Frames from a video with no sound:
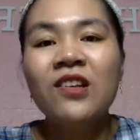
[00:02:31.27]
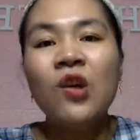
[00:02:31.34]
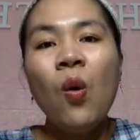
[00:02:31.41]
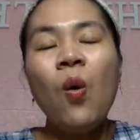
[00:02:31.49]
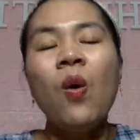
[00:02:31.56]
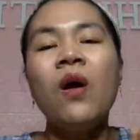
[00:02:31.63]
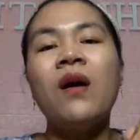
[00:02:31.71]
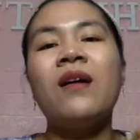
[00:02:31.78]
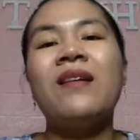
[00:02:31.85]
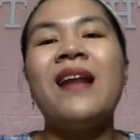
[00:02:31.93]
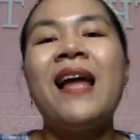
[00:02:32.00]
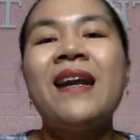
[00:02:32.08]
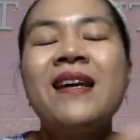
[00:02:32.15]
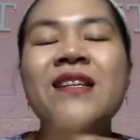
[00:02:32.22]
Thuốc
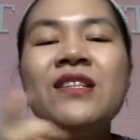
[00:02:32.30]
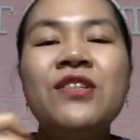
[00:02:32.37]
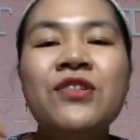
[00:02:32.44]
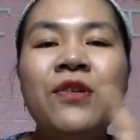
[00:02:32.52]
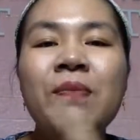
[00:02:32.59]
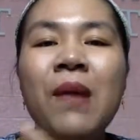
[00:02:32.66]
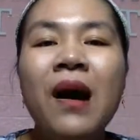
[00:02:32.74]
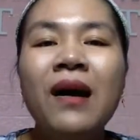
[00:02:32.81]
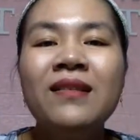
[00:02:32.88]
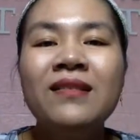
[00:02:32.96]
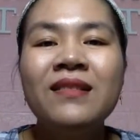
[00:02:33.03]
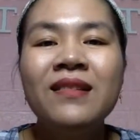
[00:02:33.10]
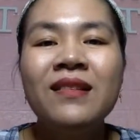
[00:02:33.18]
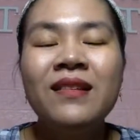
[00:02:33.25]
là để chữa bệnh,
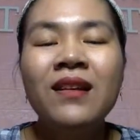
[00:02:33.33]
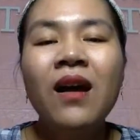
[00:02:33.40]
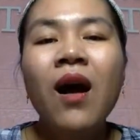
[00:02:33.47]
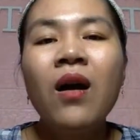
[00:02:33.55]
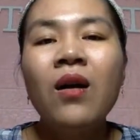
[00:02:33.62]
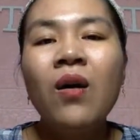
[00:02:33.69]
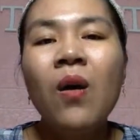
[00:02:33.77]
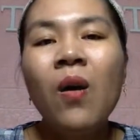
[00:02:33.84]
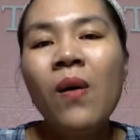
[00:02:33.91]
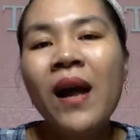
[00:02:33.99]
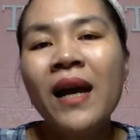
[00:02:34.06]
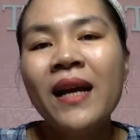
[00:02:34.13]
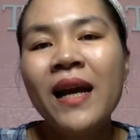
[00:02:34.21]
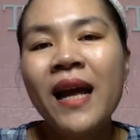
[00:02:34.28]
còn
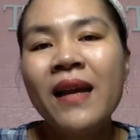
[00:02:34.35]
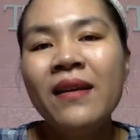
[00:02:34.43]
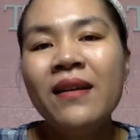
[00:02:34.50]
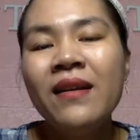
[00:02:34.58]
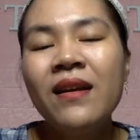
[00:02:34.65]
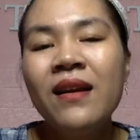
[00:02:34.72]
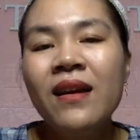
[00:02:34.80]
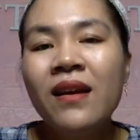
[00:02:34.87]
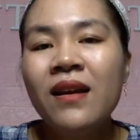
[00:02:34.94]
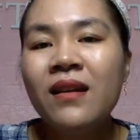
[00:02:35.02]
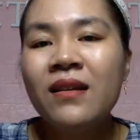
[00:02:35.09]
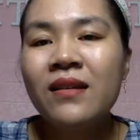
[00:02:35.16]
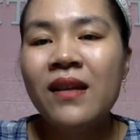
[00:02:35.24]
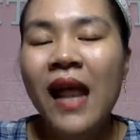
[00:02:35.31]
collagen
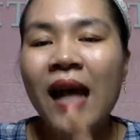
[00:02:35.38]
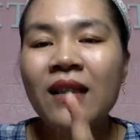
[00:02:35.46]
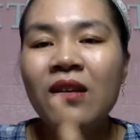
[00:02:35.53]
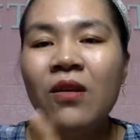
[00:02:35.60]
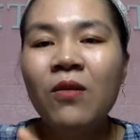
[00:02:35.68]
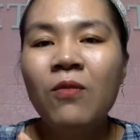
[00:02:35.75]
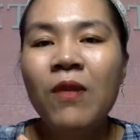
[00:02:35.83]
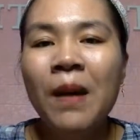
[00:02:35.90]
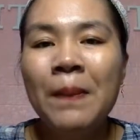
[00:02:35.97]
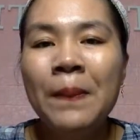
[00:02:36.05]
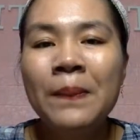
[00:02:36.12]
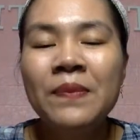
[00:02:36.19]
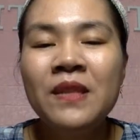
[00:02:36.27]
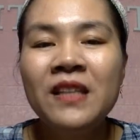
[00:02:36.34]
là thực
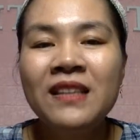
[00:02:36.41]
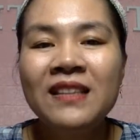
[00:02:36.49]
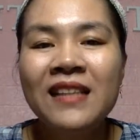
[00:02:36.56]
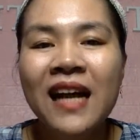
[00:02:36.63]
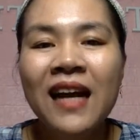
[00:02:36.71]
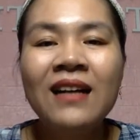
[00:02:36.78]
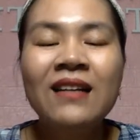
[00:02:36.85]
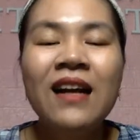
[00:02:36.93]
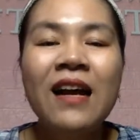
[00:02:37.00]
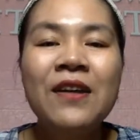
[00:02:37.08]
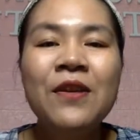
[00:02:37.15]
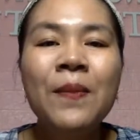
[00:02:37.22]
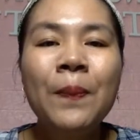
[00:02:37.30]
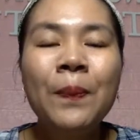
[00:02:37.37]
phẩm chức năng
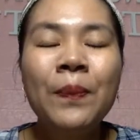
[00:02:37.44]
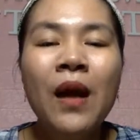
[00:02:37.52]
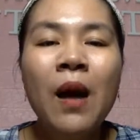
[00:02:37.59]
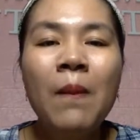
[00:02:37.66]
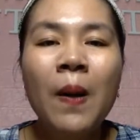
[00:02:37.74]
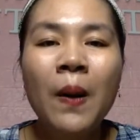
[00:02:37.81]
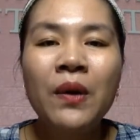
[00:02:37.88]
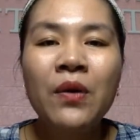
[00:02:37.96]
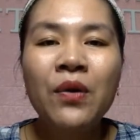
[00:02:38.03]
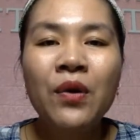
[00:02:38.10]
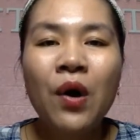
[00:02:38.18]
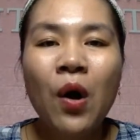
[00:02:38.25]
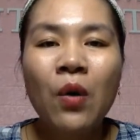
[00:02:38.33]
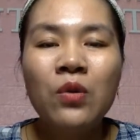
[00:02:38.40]
để giúp cho mọi
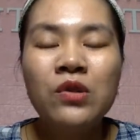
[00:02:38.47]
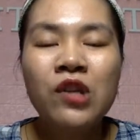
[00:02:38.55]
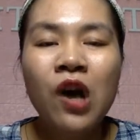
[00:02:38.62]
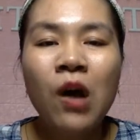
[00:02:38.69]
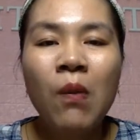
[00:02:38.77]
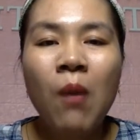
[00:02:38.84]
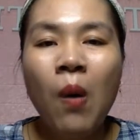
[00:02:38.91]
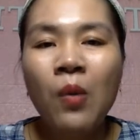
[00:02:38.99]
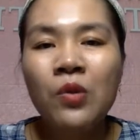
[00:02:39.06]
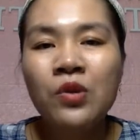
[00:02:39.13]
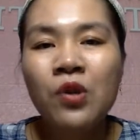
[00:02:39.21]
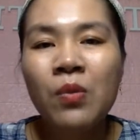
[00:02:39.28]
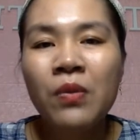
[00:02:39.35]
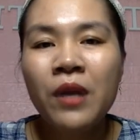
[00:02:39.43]
người hỗ trợ bổ
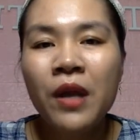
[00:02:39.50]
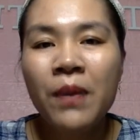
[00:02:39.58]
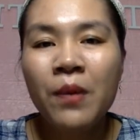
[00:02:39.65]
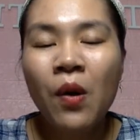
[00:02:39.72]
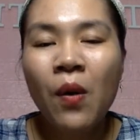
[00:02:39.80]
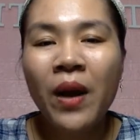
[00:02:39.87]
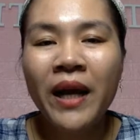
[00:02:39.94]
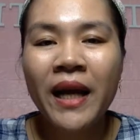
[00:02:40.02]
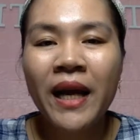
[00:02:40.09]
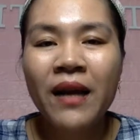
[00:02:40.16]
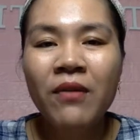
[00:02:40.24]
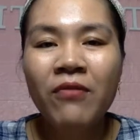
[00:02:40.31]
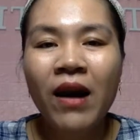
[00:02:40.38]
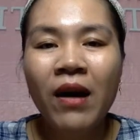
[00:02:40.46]
sung thêm
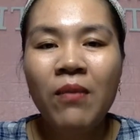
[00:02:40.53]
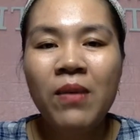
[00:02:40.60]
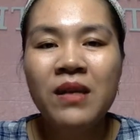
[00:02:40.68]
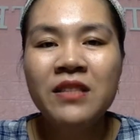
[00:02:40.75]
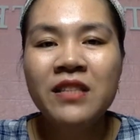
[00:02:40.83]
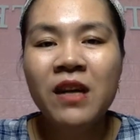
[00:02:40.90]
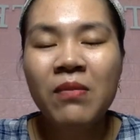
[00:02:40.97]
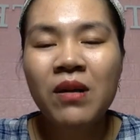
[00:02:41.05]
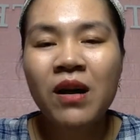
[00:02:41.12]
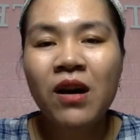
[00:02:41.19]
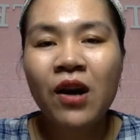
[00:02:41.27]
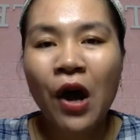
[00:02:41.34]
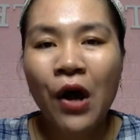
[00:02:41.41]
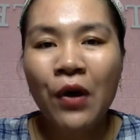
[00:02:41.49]
collagen vào bên trong
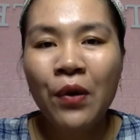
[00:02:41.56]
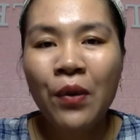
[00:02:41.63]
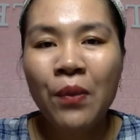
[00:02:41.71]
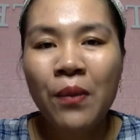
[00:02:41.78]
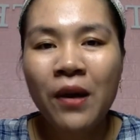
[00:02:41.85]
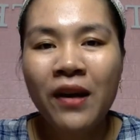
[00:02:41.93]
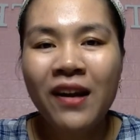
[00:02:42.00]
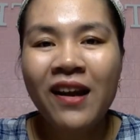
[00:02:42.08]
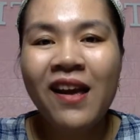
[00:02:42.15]
cơ thể của mình